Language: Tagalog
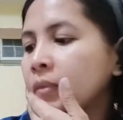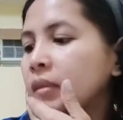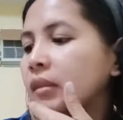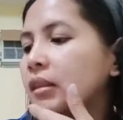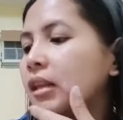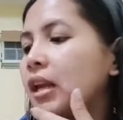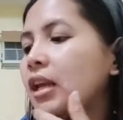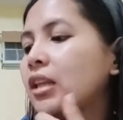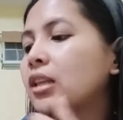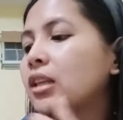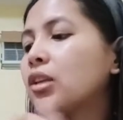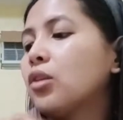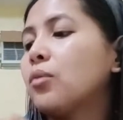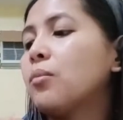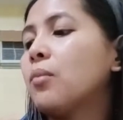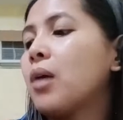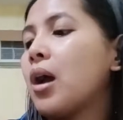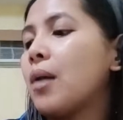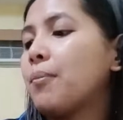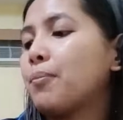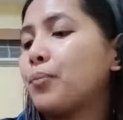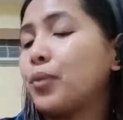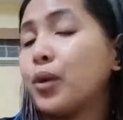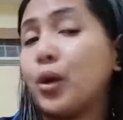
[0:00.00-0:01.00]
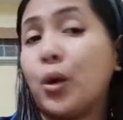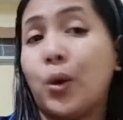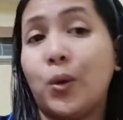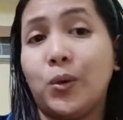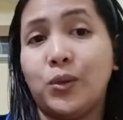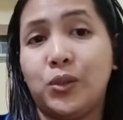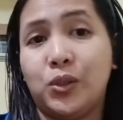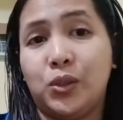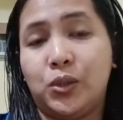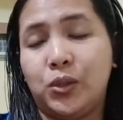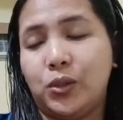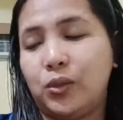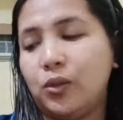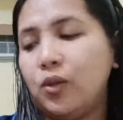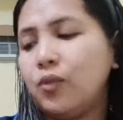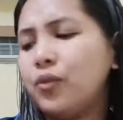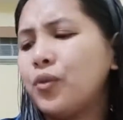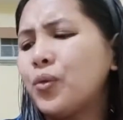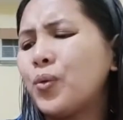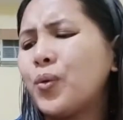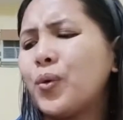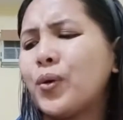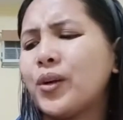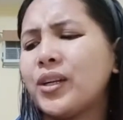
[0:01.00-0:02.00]
Then, yung mga precaution. Of
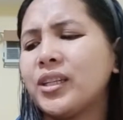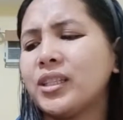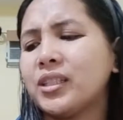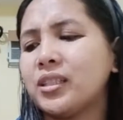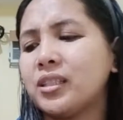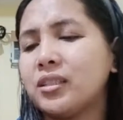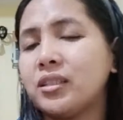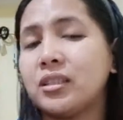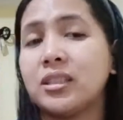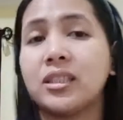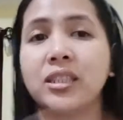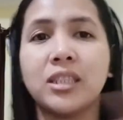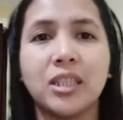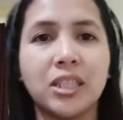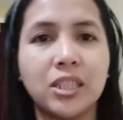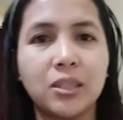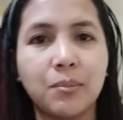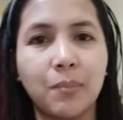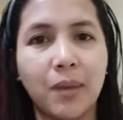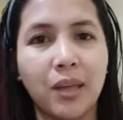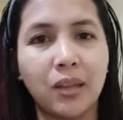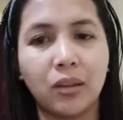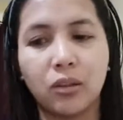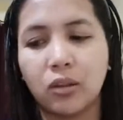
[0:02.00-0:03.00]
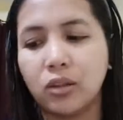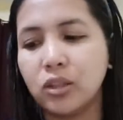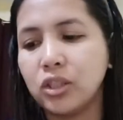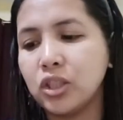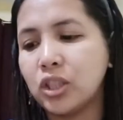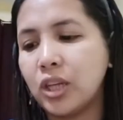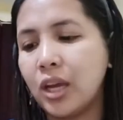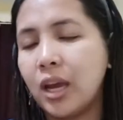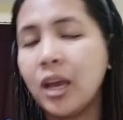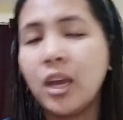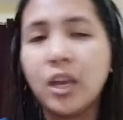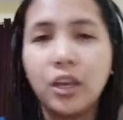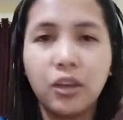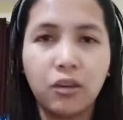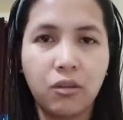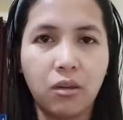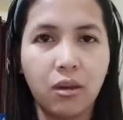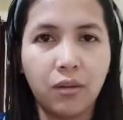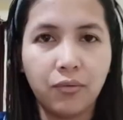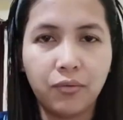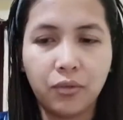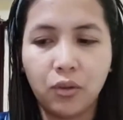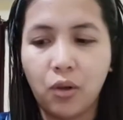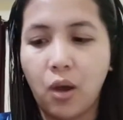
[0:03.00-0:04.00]
course, since mental siya, you
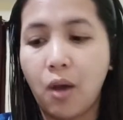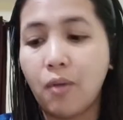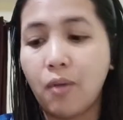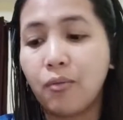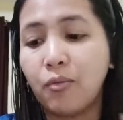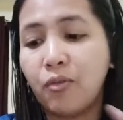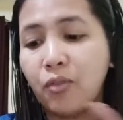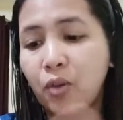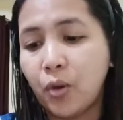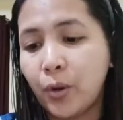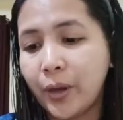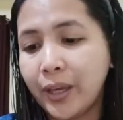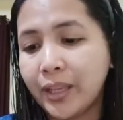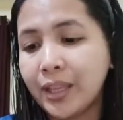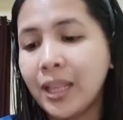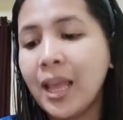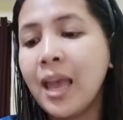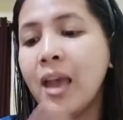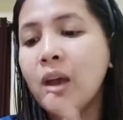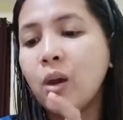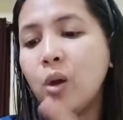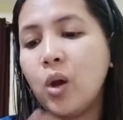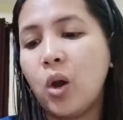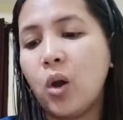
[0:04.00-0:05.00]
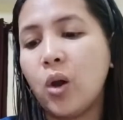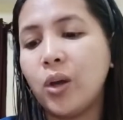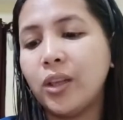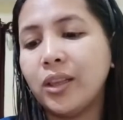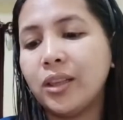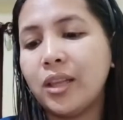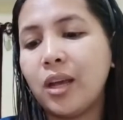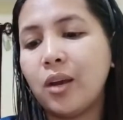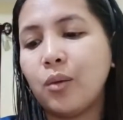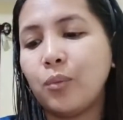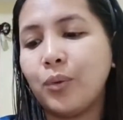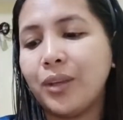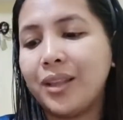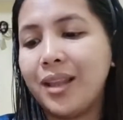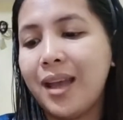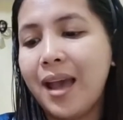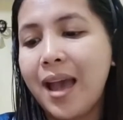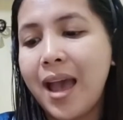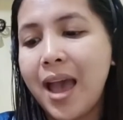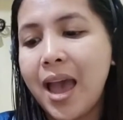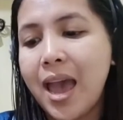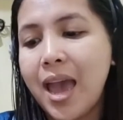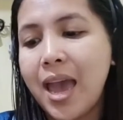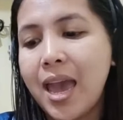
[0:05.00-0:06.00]
have to avoid contact with
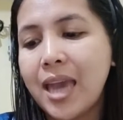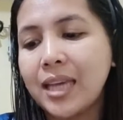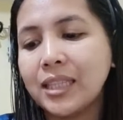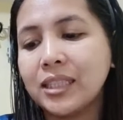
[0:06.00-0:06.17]
eyes.